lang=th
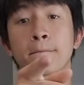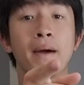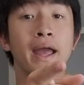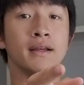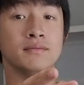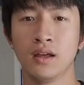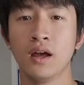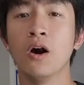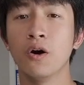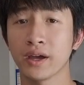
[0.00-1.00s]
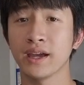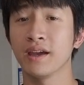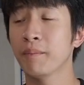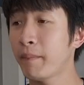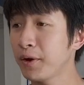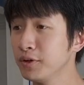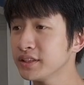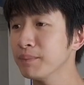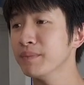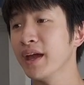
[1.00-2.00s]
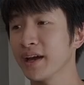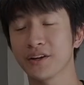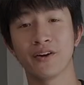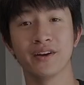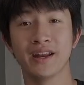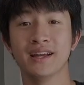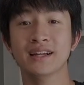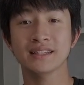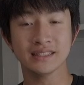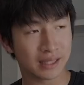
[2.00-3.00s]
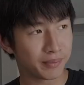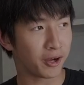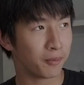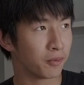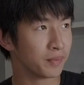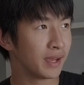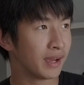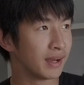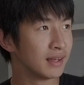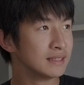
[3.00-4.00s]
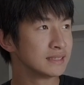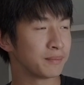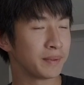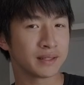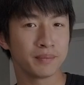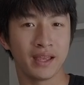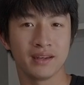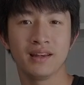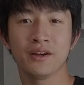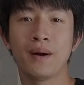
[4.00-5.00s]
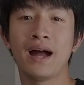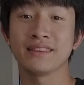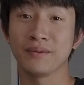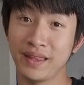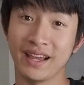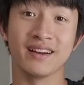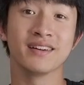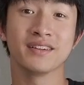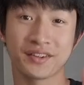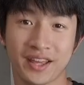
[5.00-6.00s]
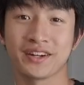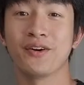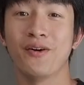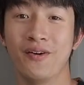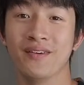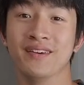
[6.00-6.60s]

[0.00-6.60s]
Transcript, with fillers: ไปโอเคมาดูที่ตำแหน่งกันก่อนนะตำแหน่งของผมเนี่ยจะเป็นตำแหน่งที่เรียกว่าตำแหน่งรันของ